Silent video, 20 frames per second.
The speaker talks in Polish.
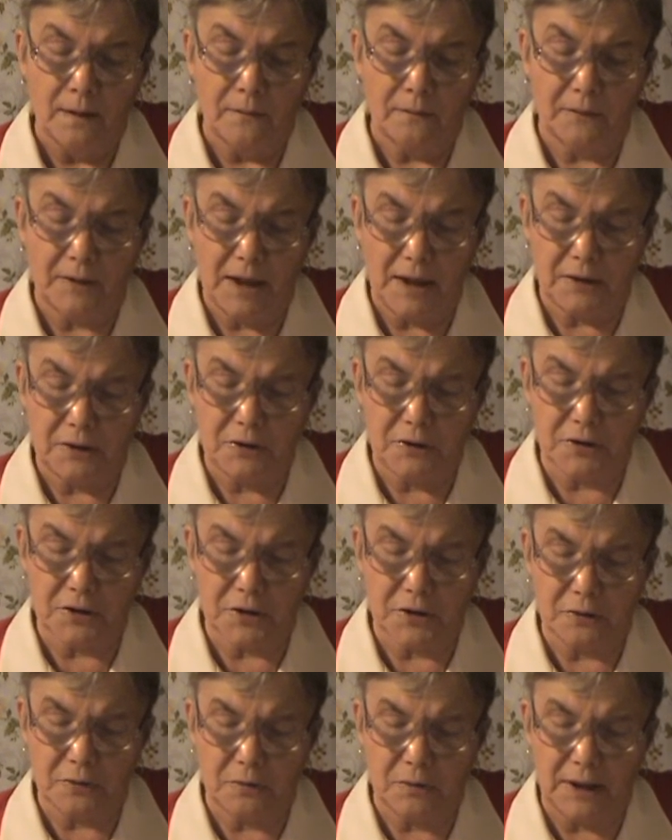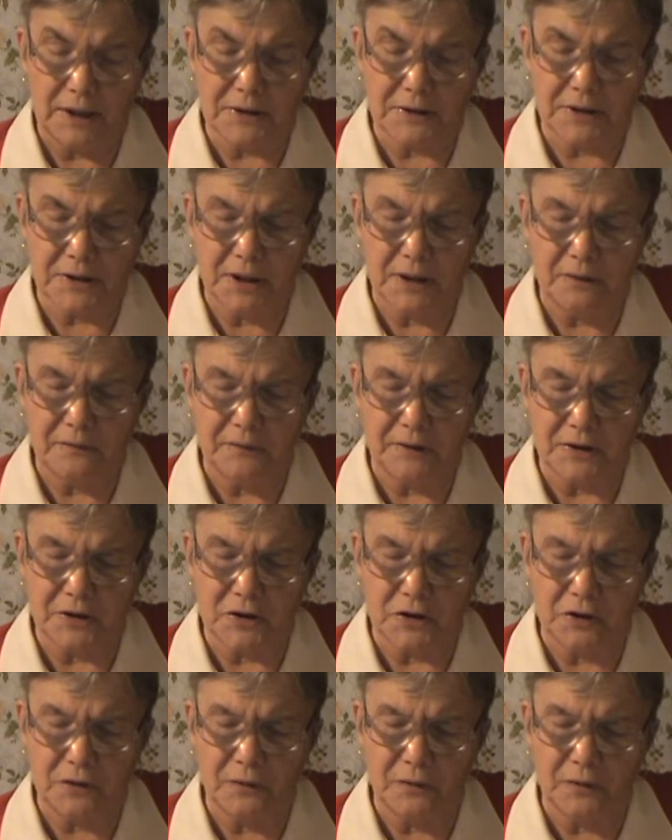W takich sytuacjach
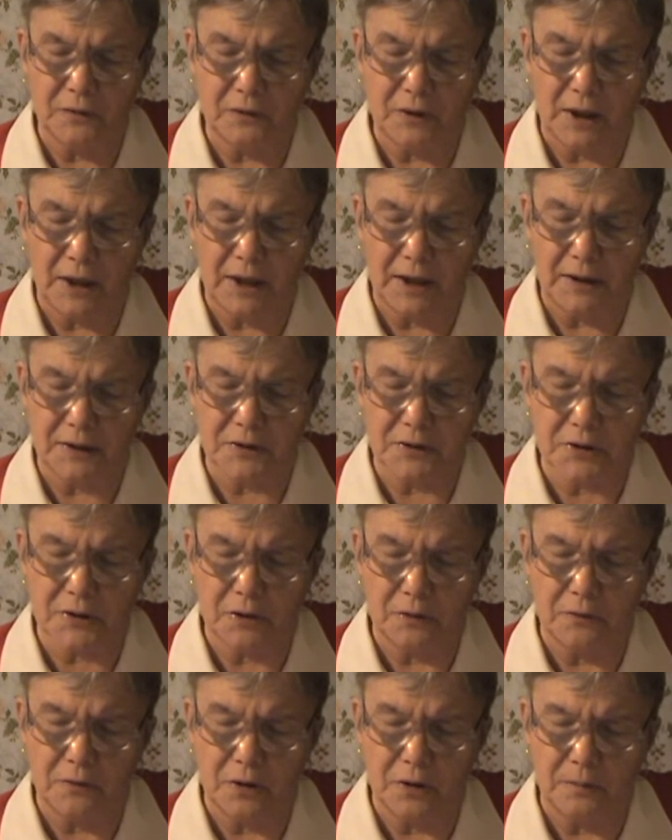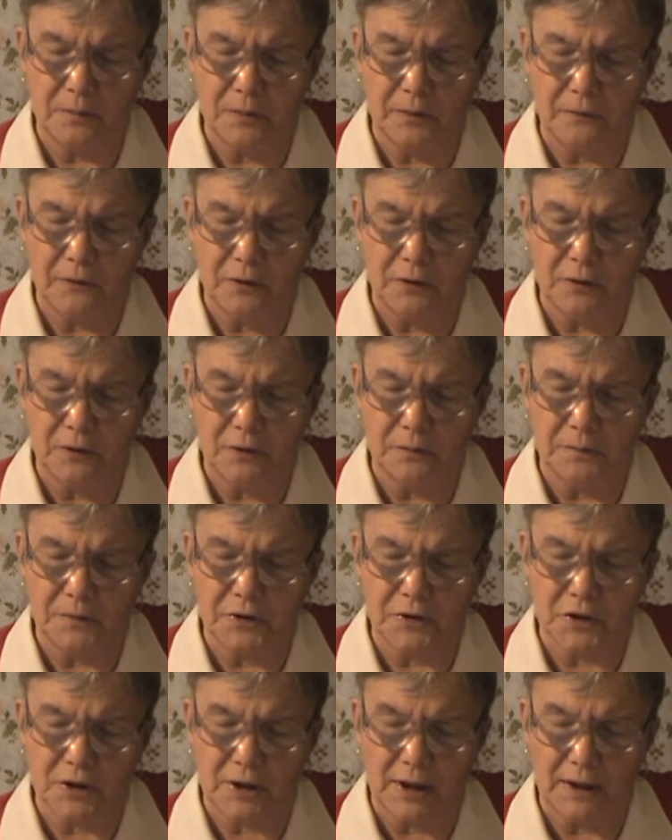właściwą reakcją nie powinno
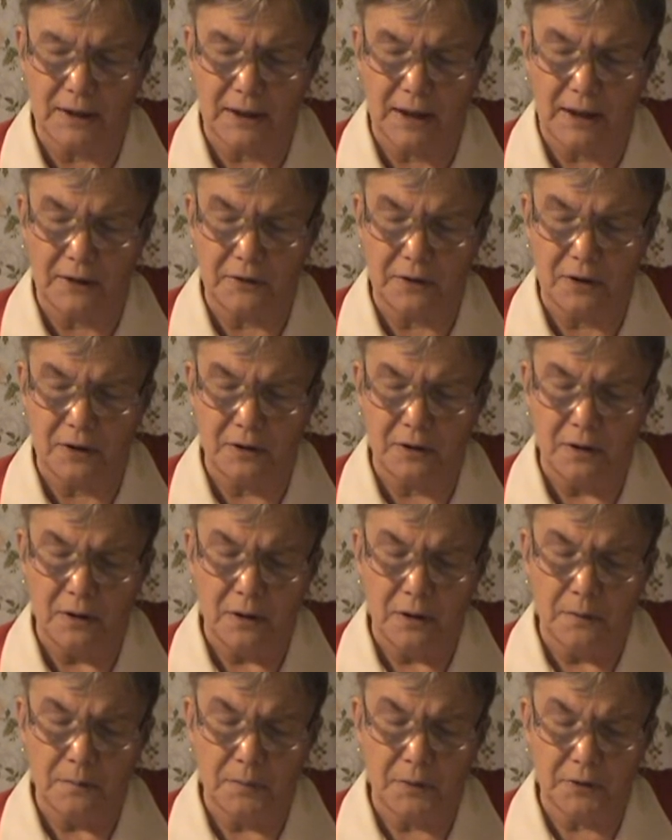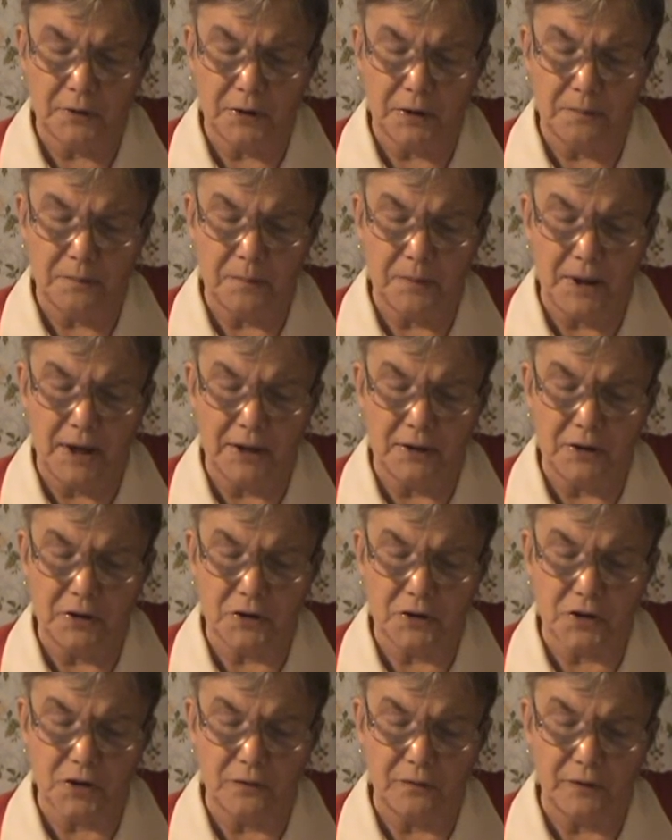być karanie, potępianie
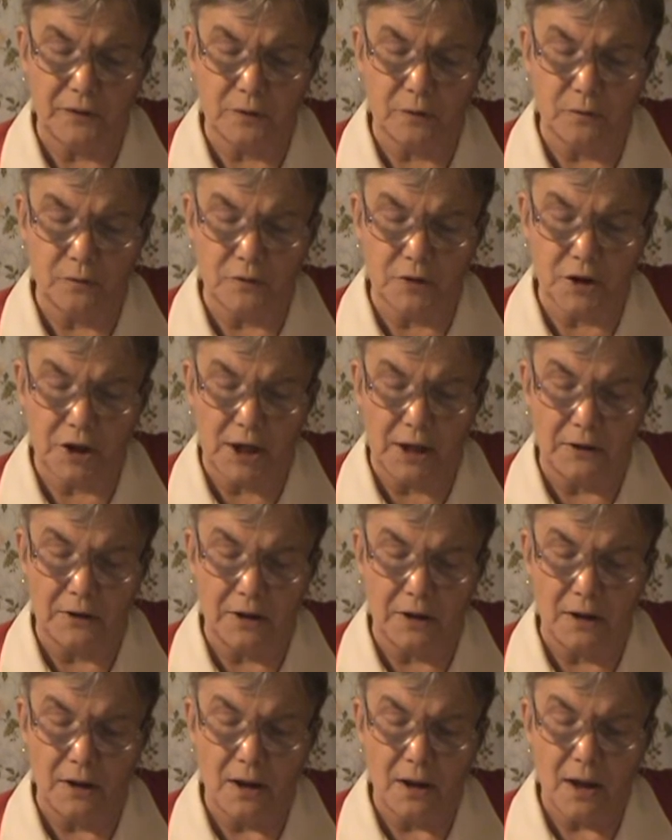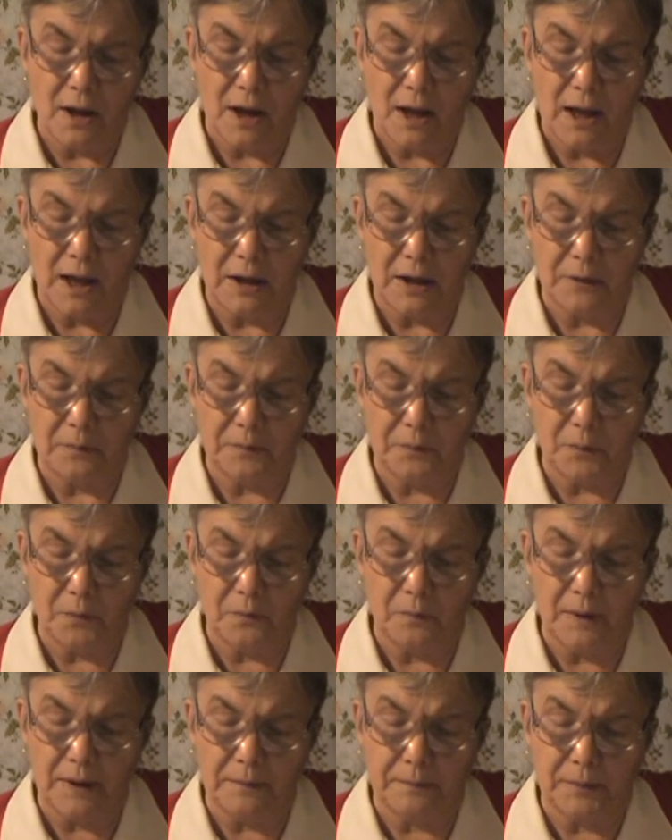czy wykluczanie, ale
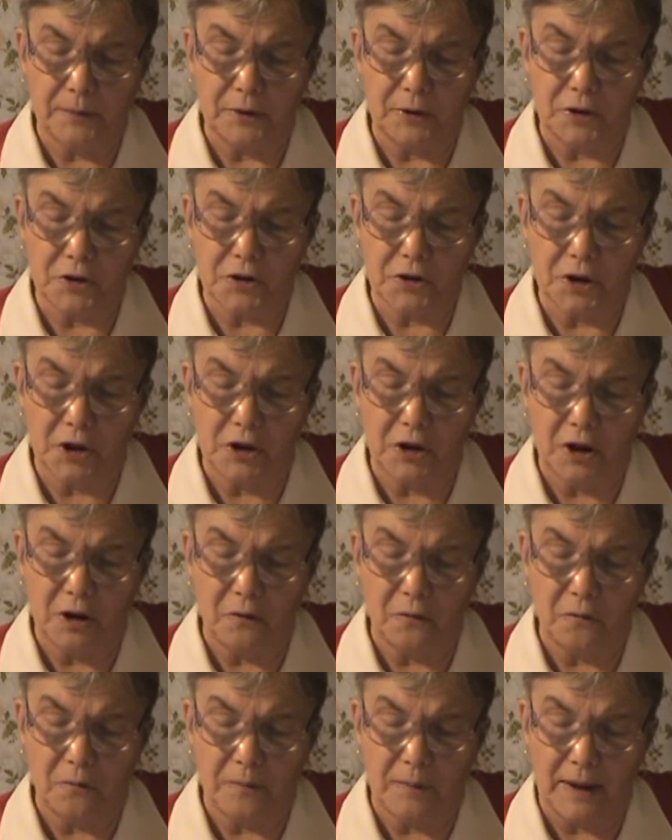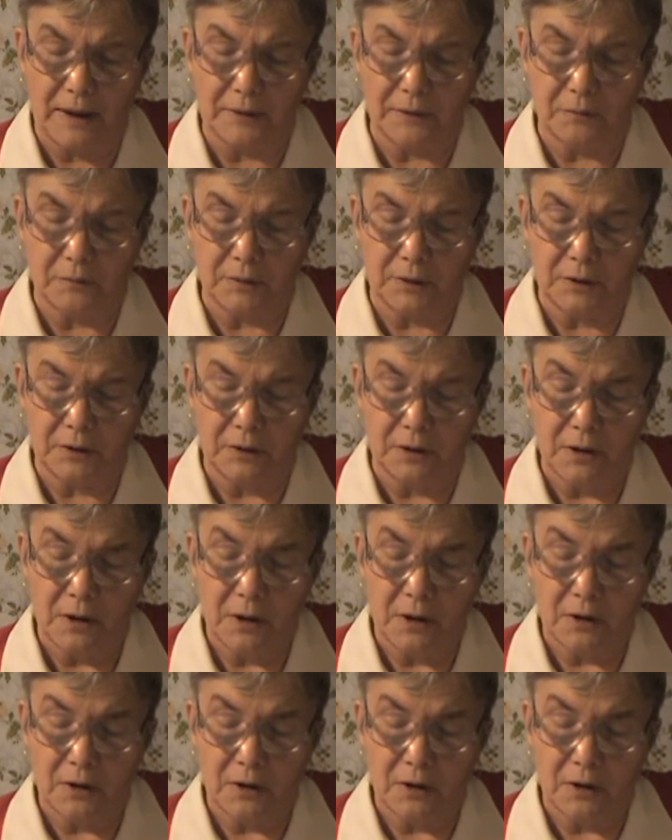próba podniesienia upadłych.